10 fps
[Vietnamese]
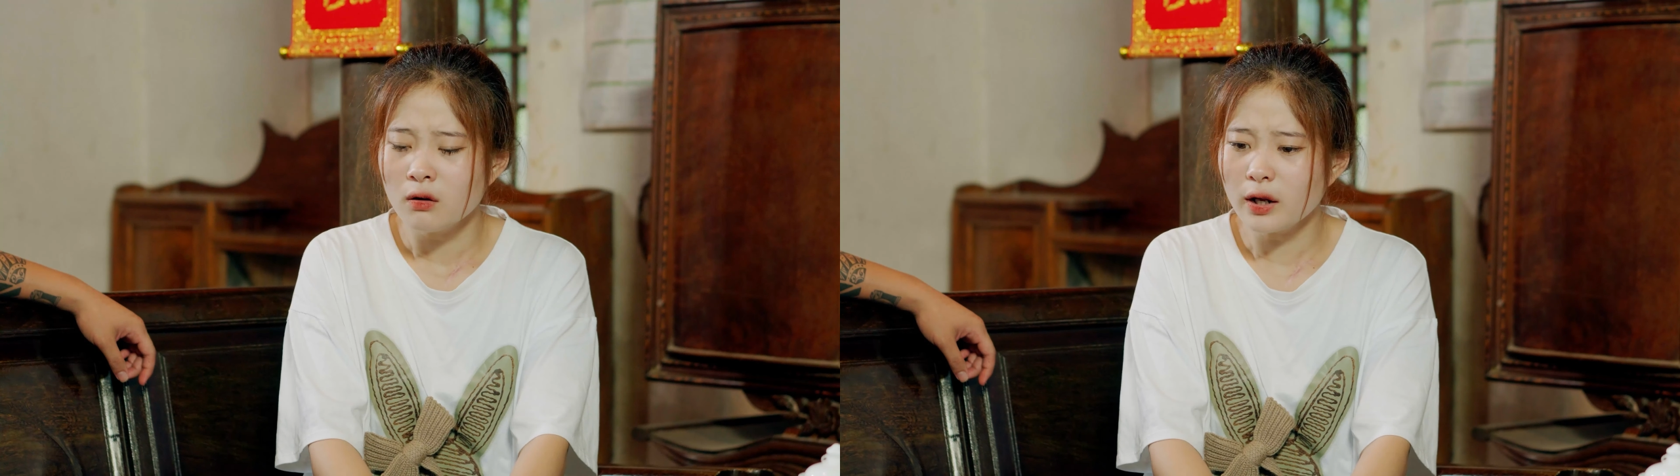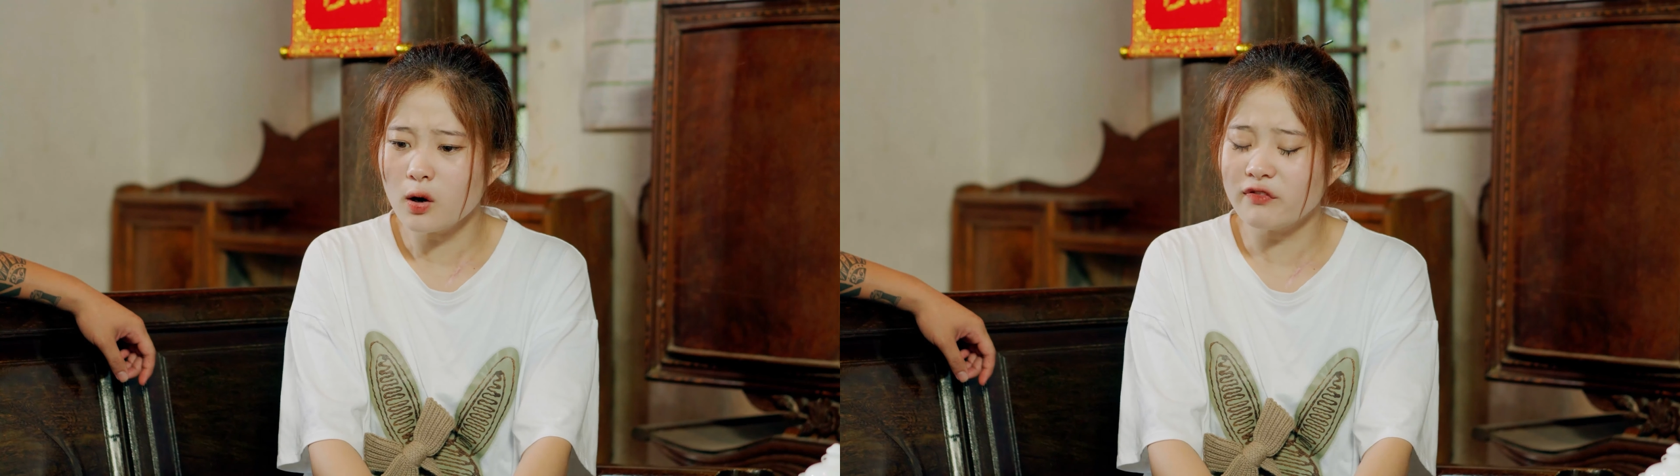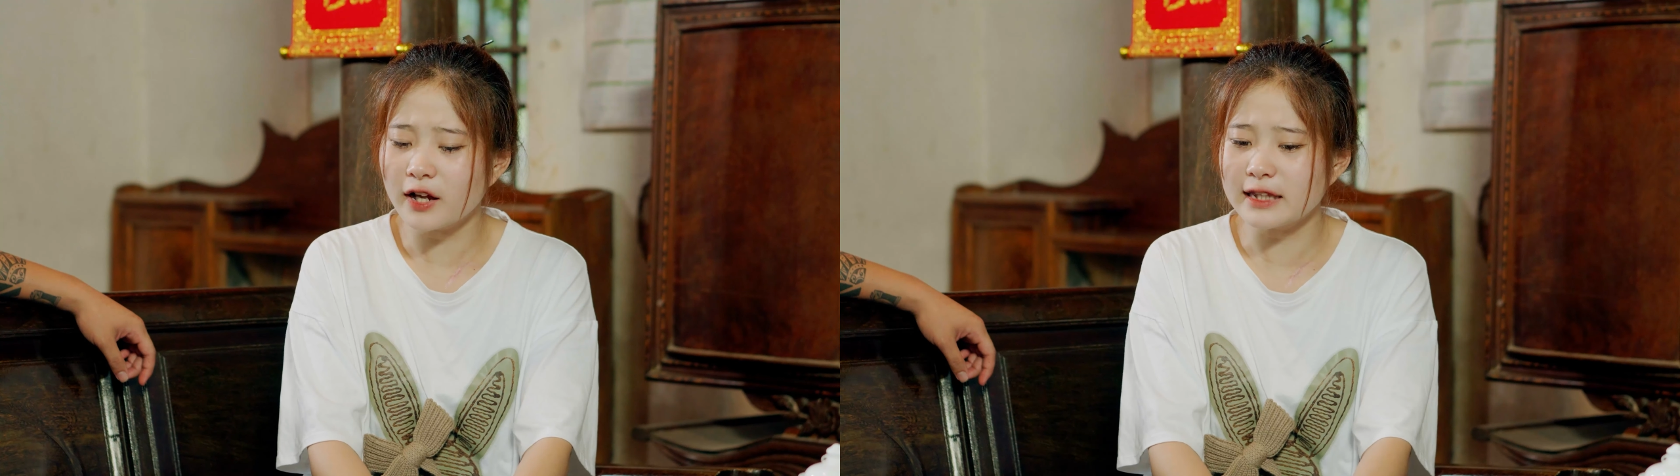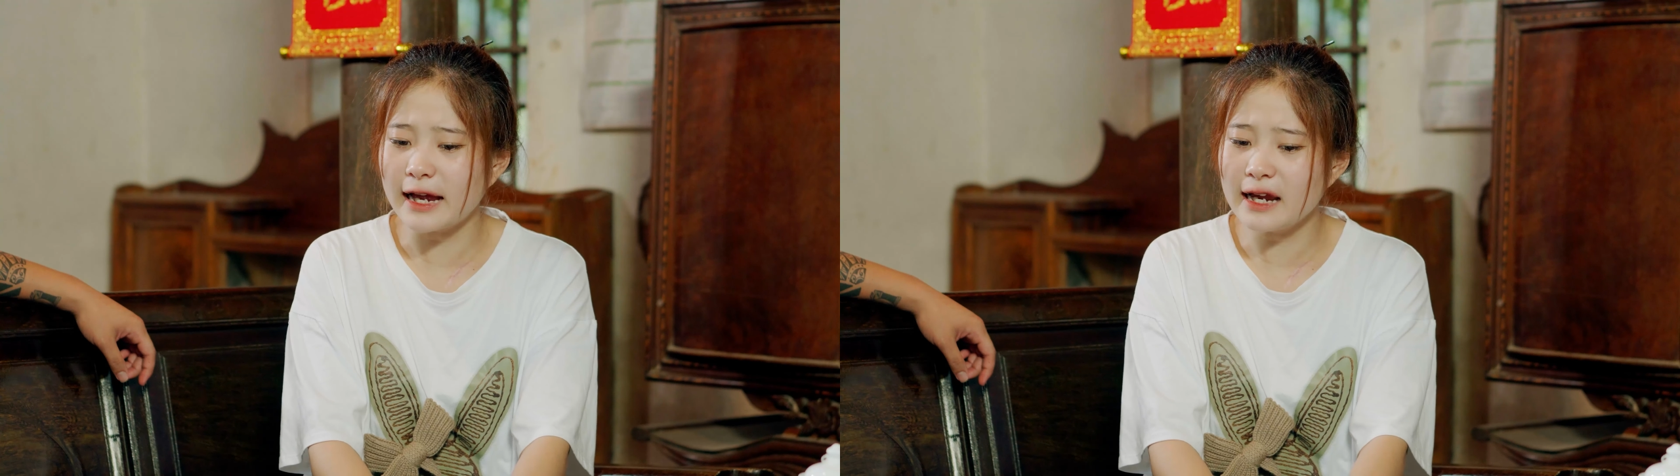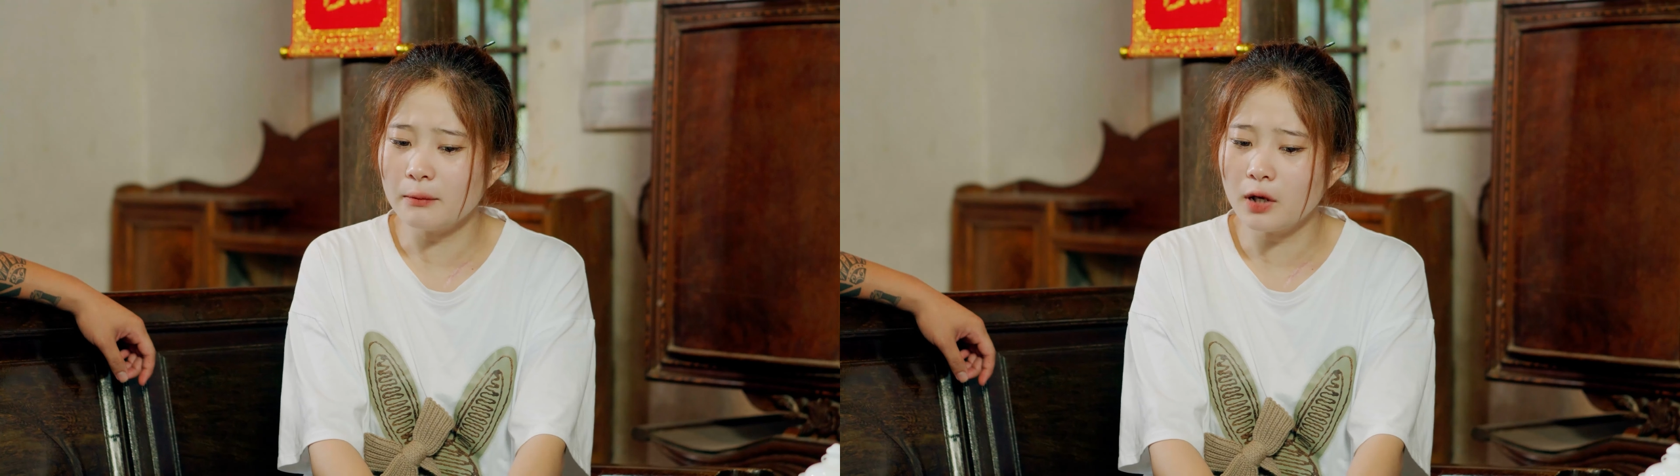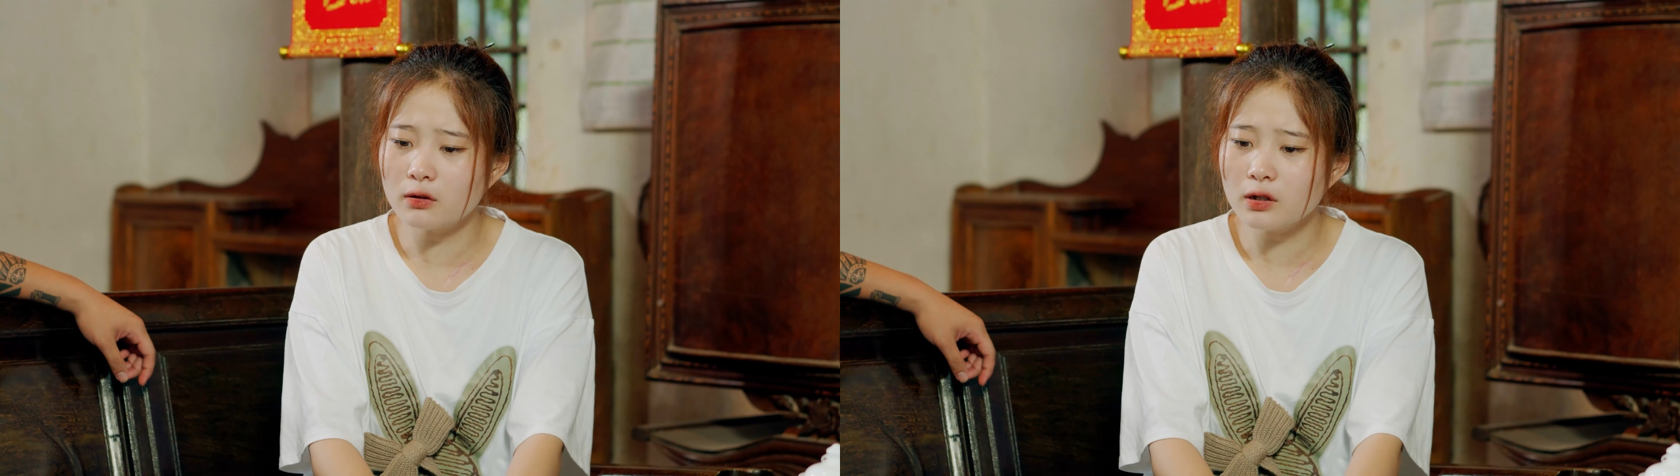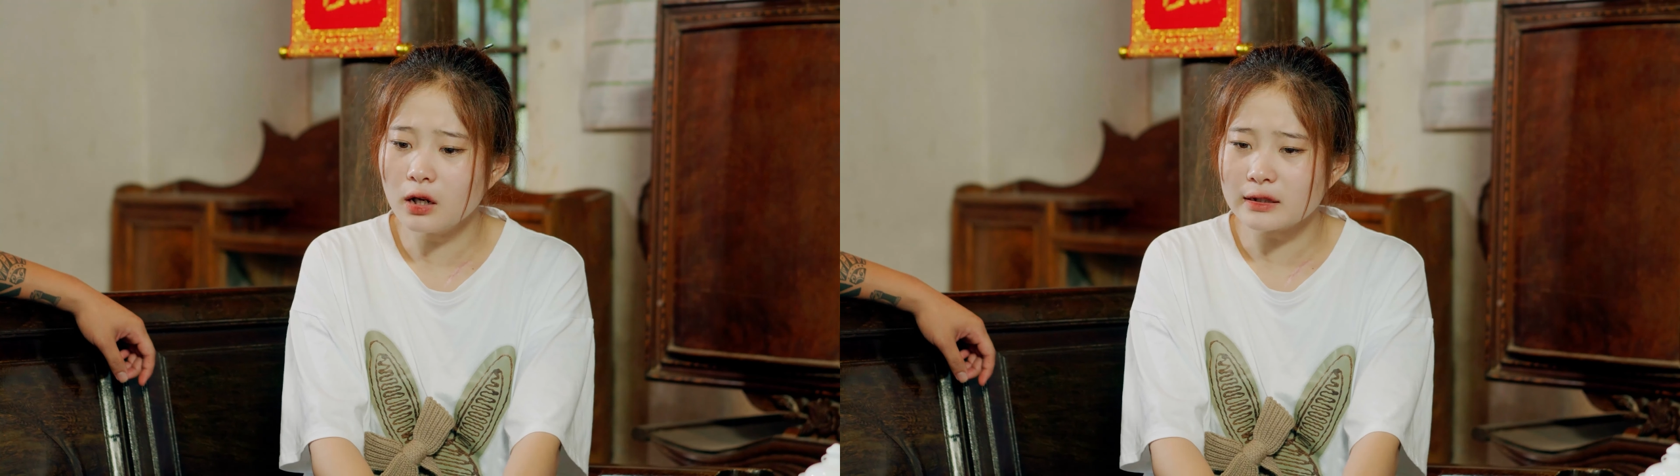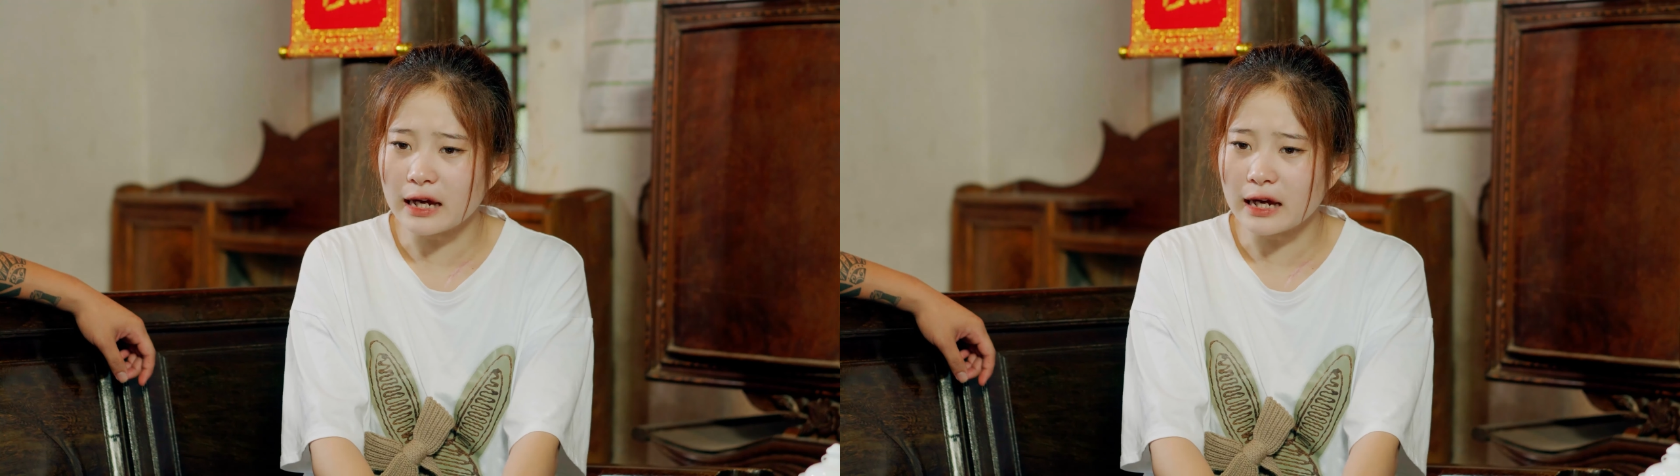đây có phải tại em đâu đến là